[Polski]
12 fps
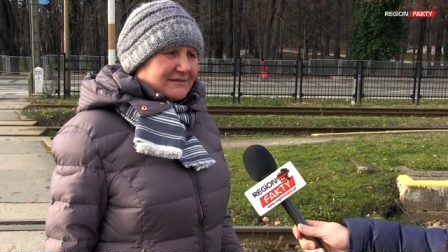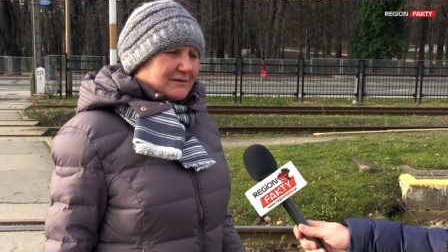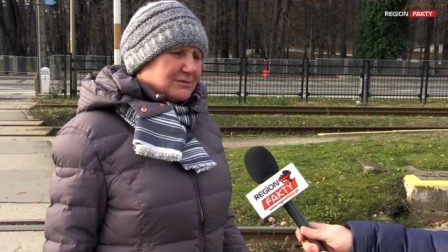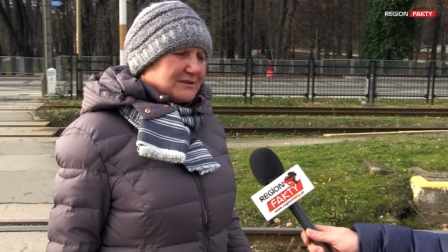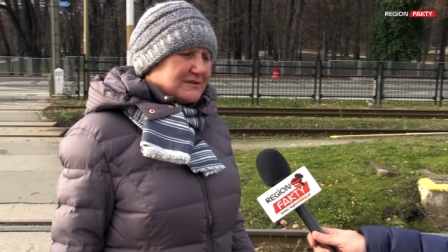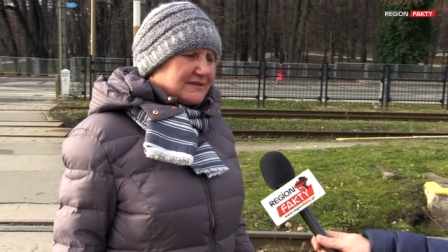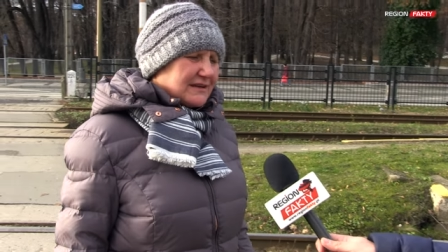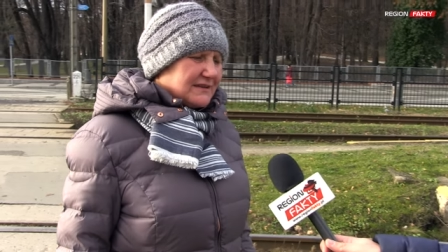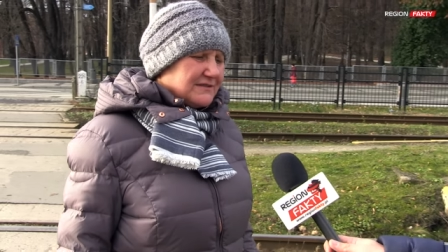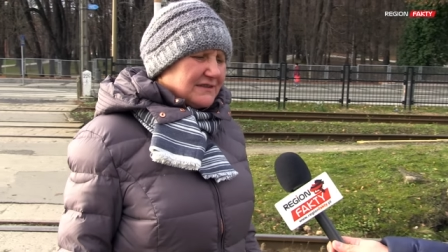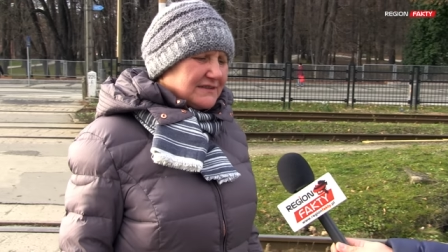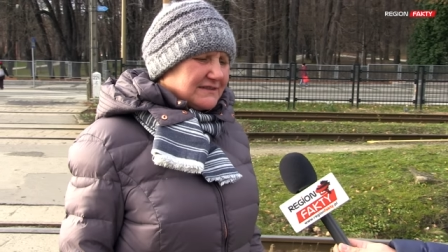No przez
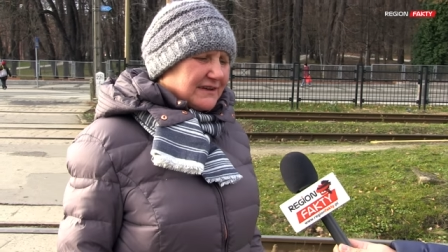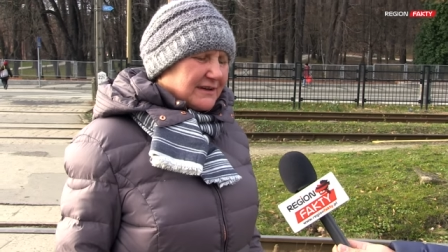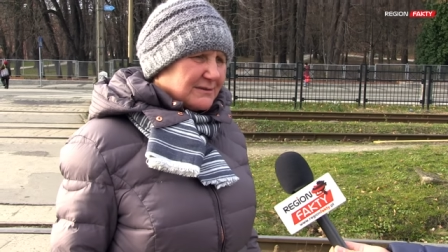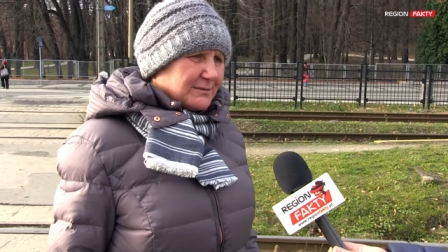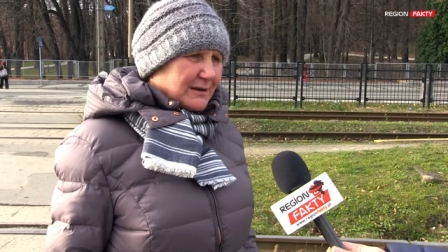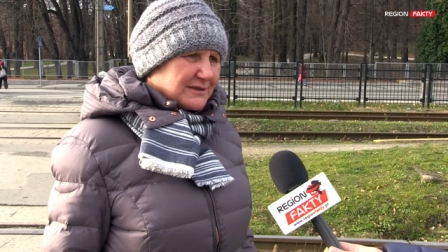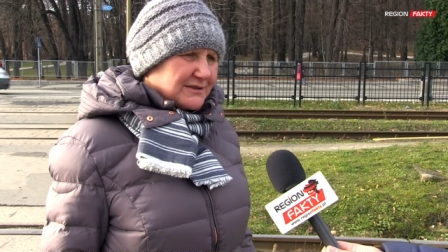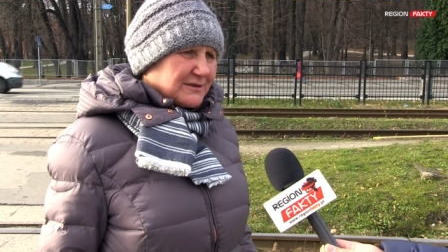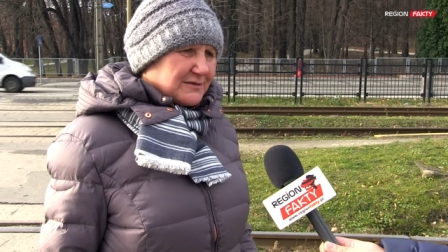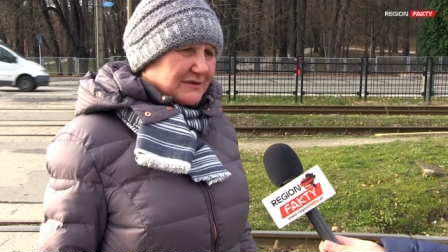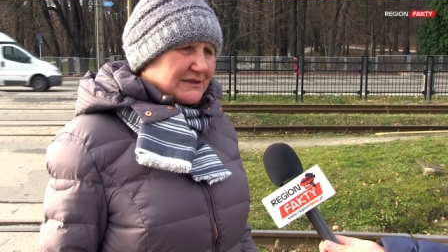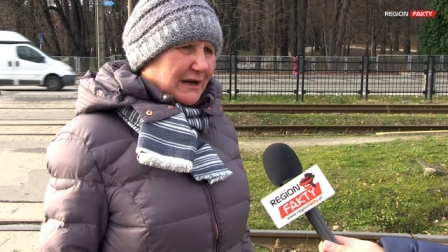telewizję chyba się
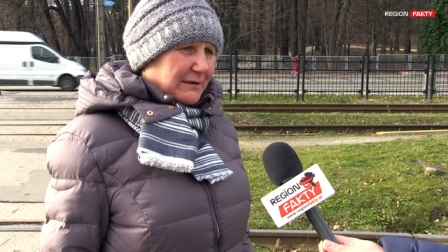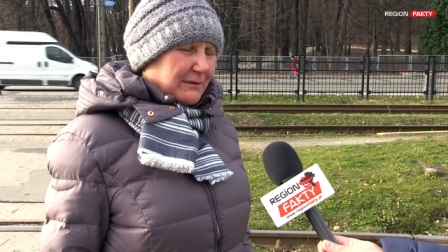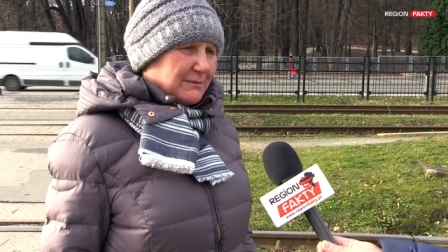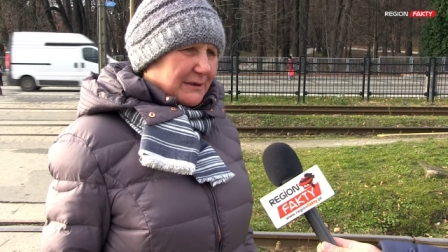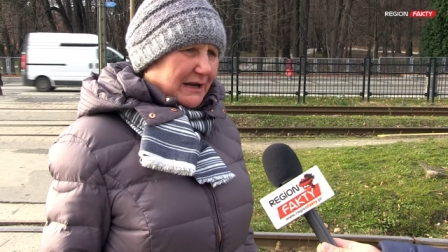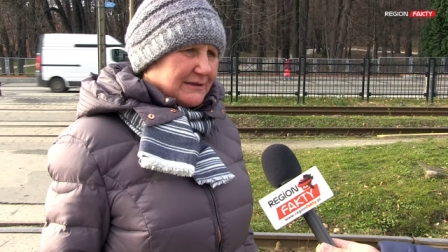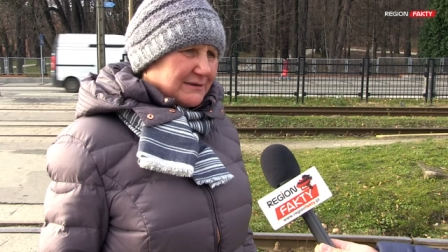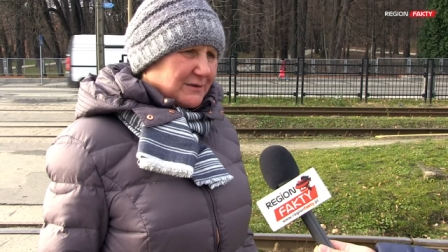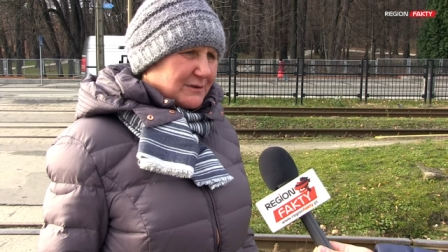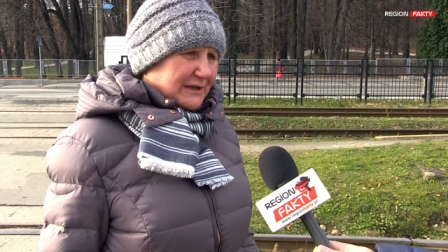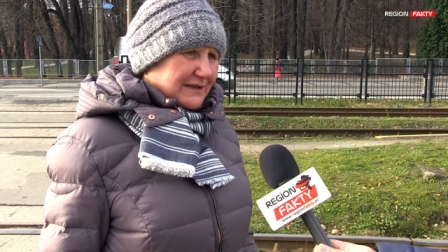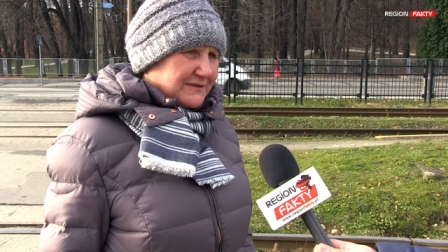dowiedziałam,
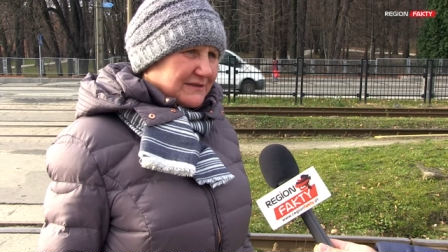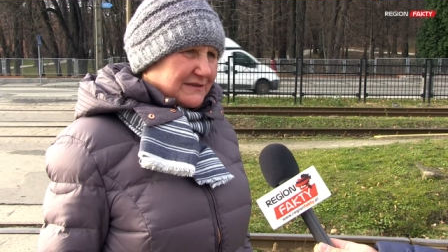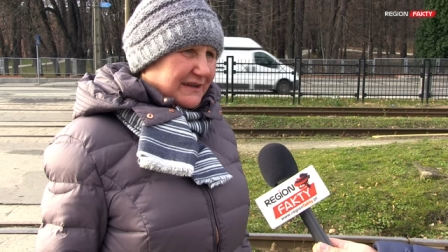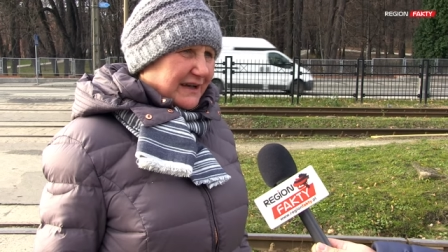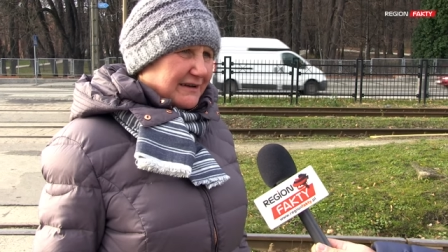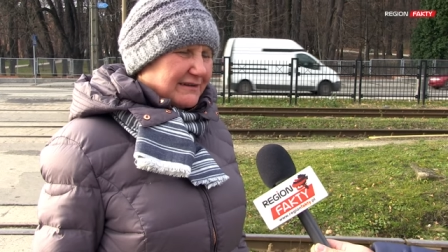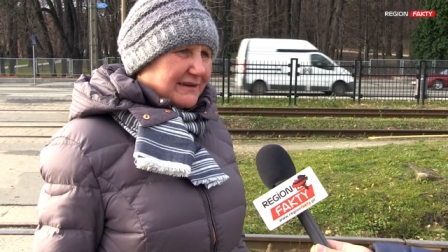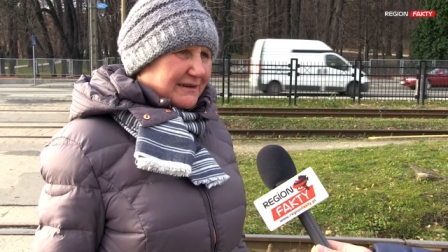radio, telewizję.